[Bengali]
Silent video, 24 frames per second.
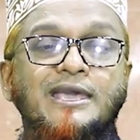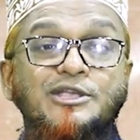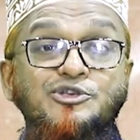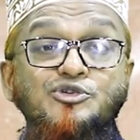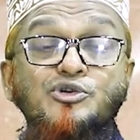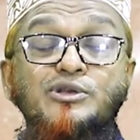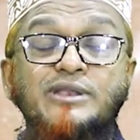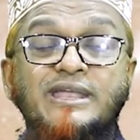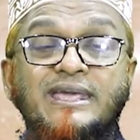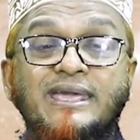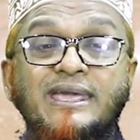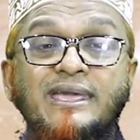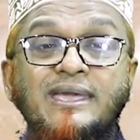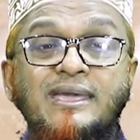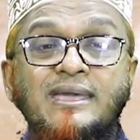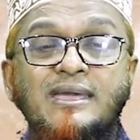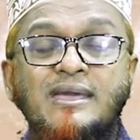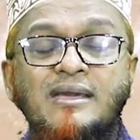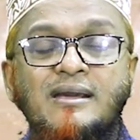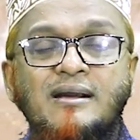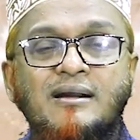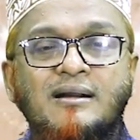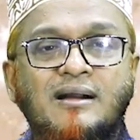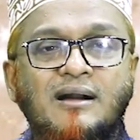এই জন্যে
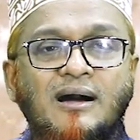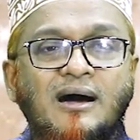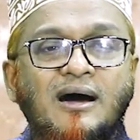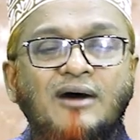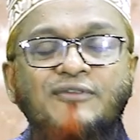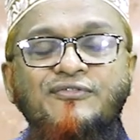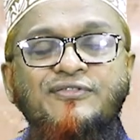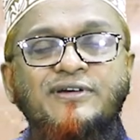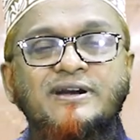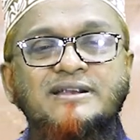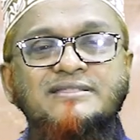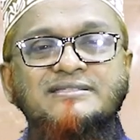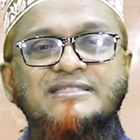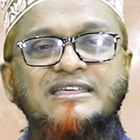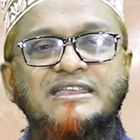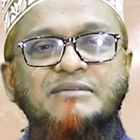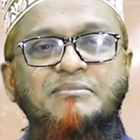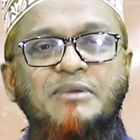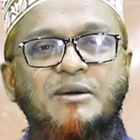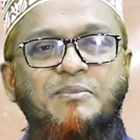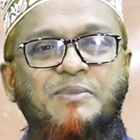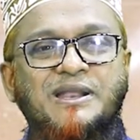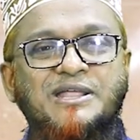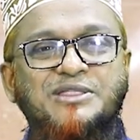কাফেরদের
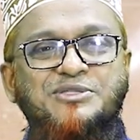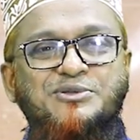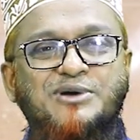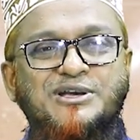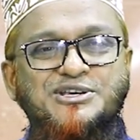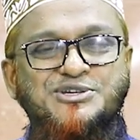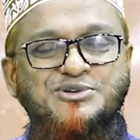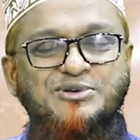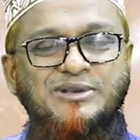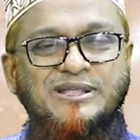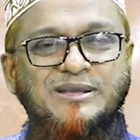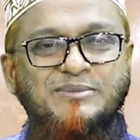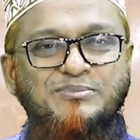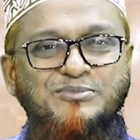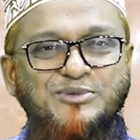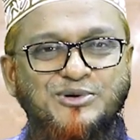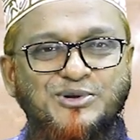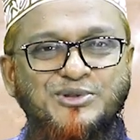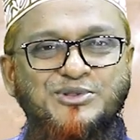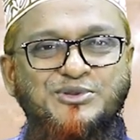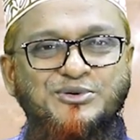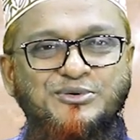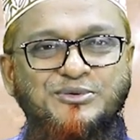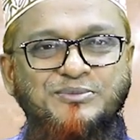ব্যাপারে তো আসলে
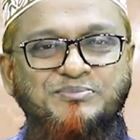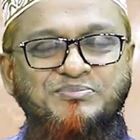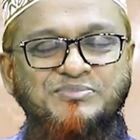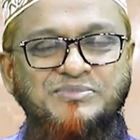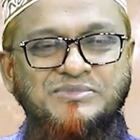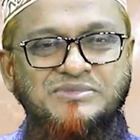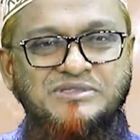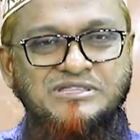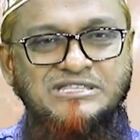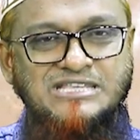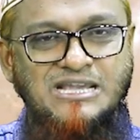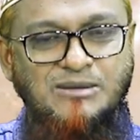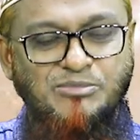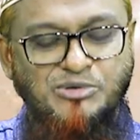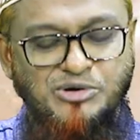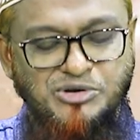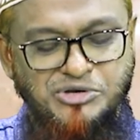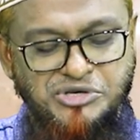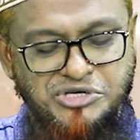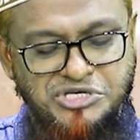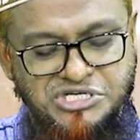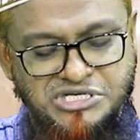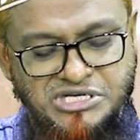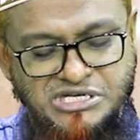মূলত
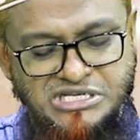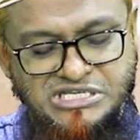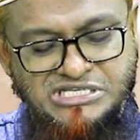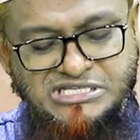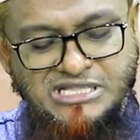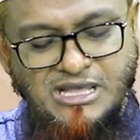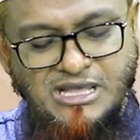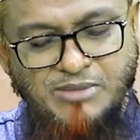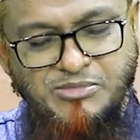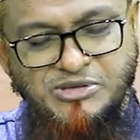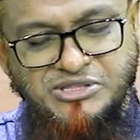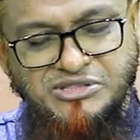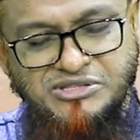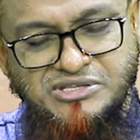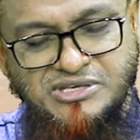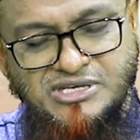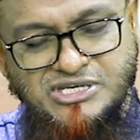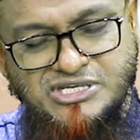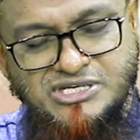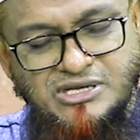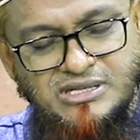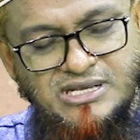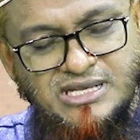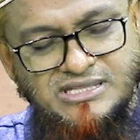যেমন ইসলামী
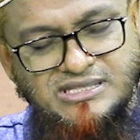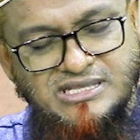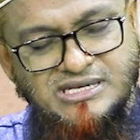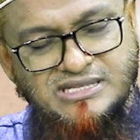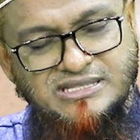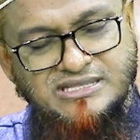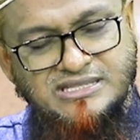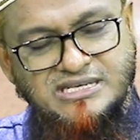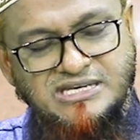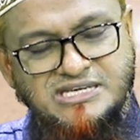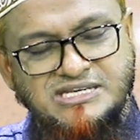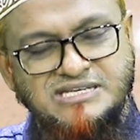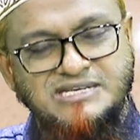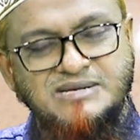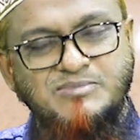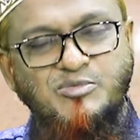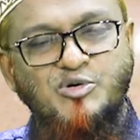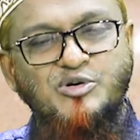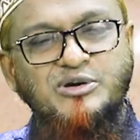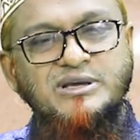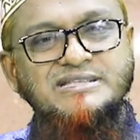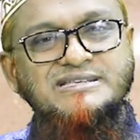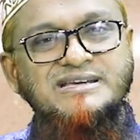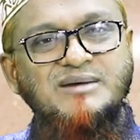শরীয়তের
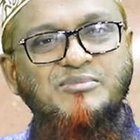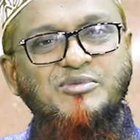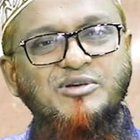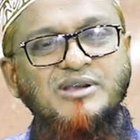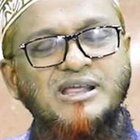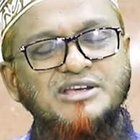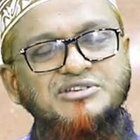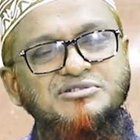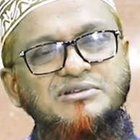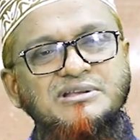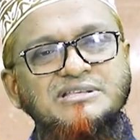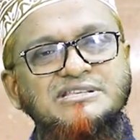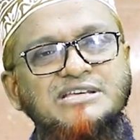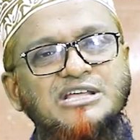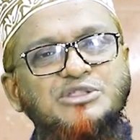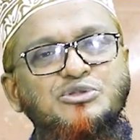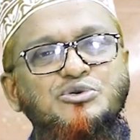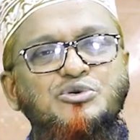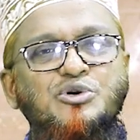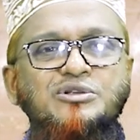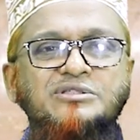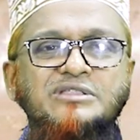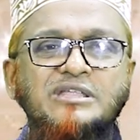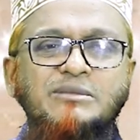দৃষ্টিভঙ্গি যেমন আসলে
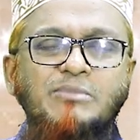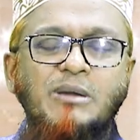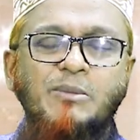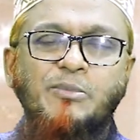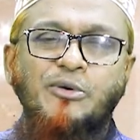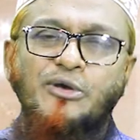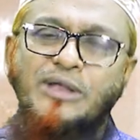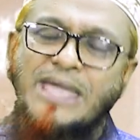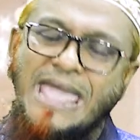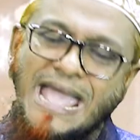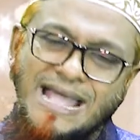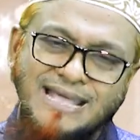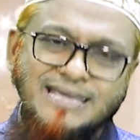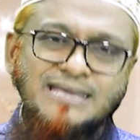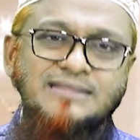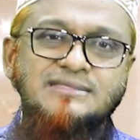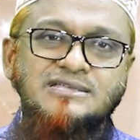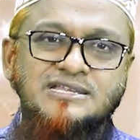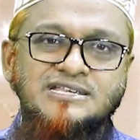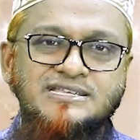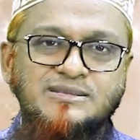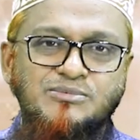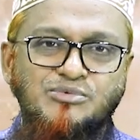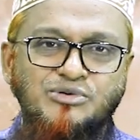জাদুকরদের ব্যাপারে একই
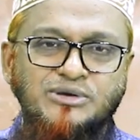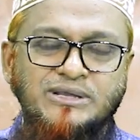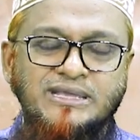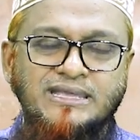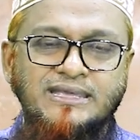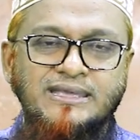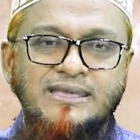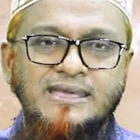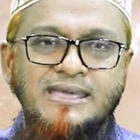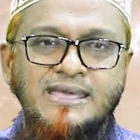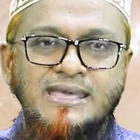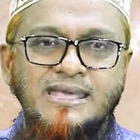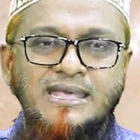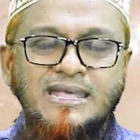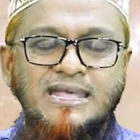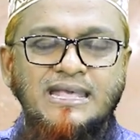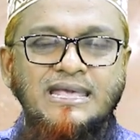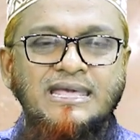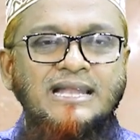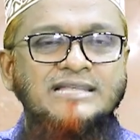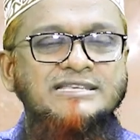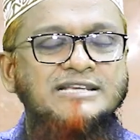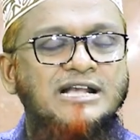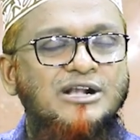দৃষ্টিভঙ্গি
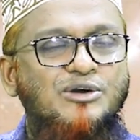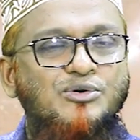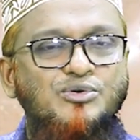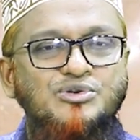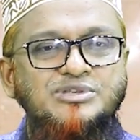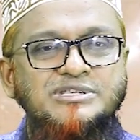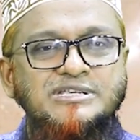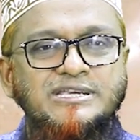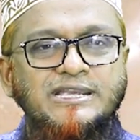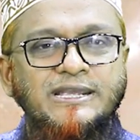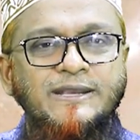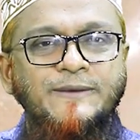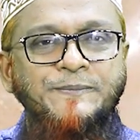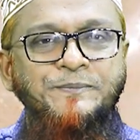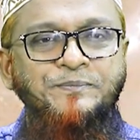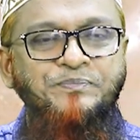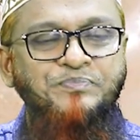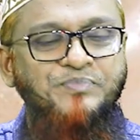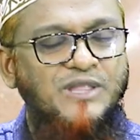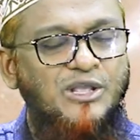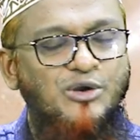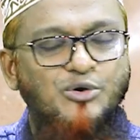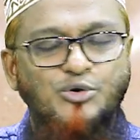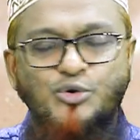এরা যা করছে
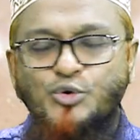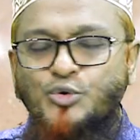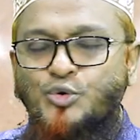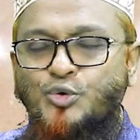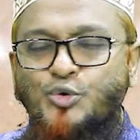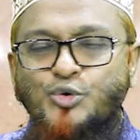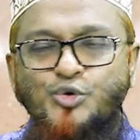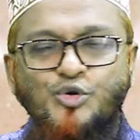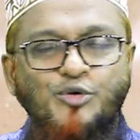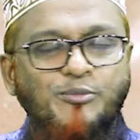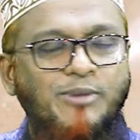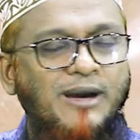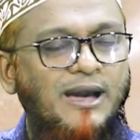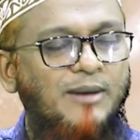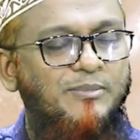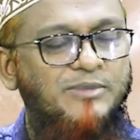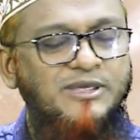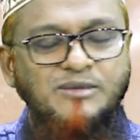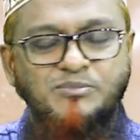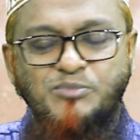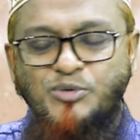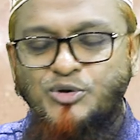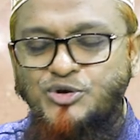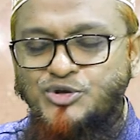এগুলো
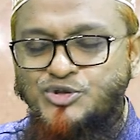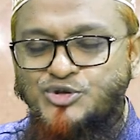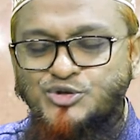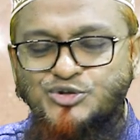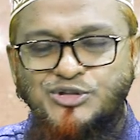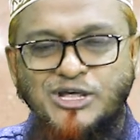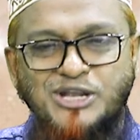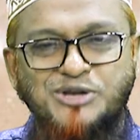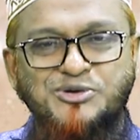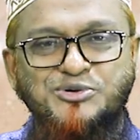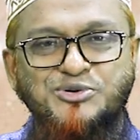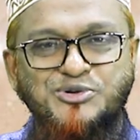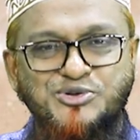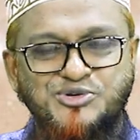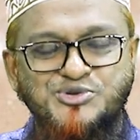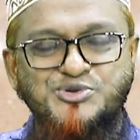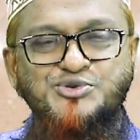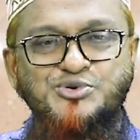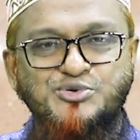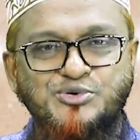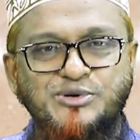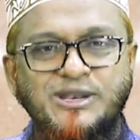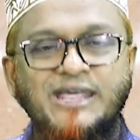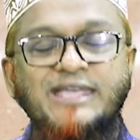কোনোভাবেই বৈধতার কোনো
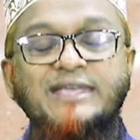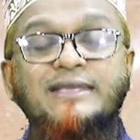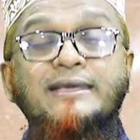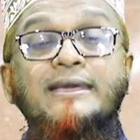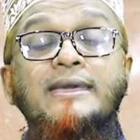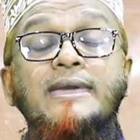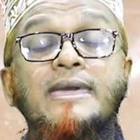সুযোগ নেই